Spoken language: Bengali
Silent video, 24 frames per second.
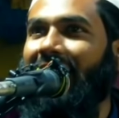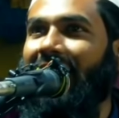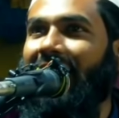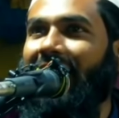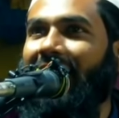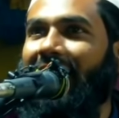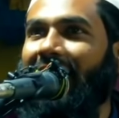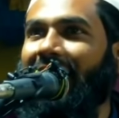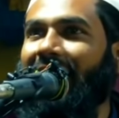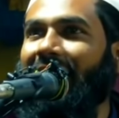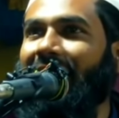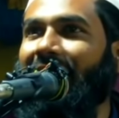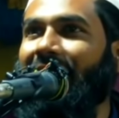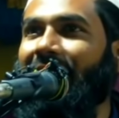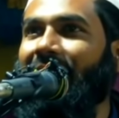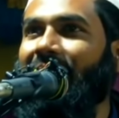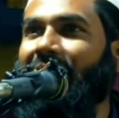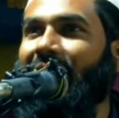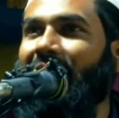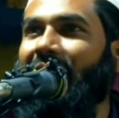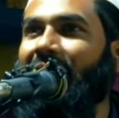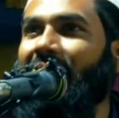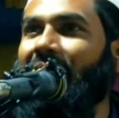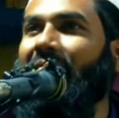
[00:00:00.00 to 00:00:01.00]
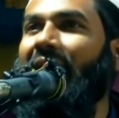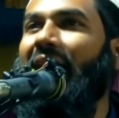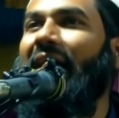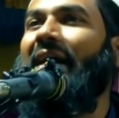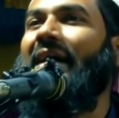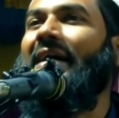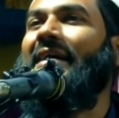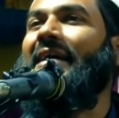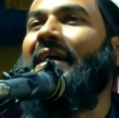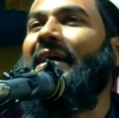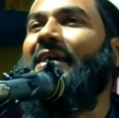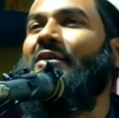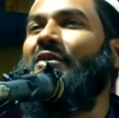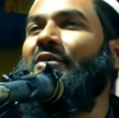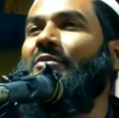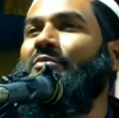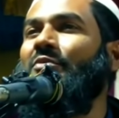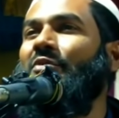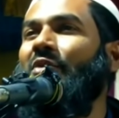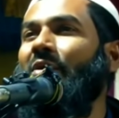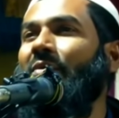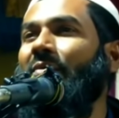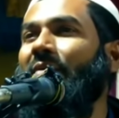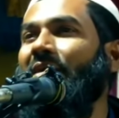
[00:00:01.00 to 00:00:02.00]
এই মা কেন
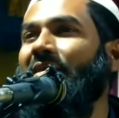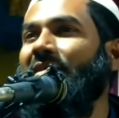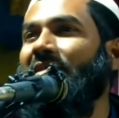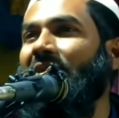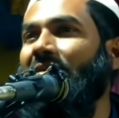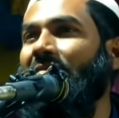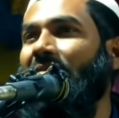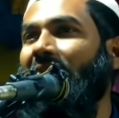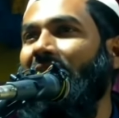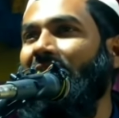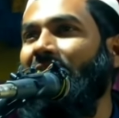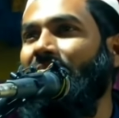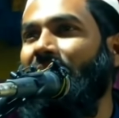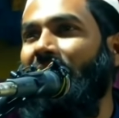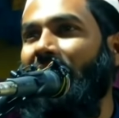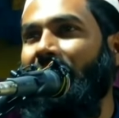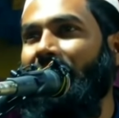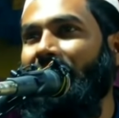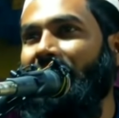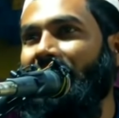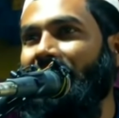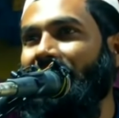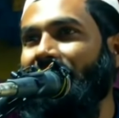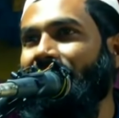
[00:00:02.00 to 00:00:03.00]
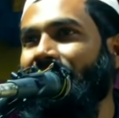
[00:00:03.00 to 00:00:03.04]
বুড়ো বয়সে ভাত পাবে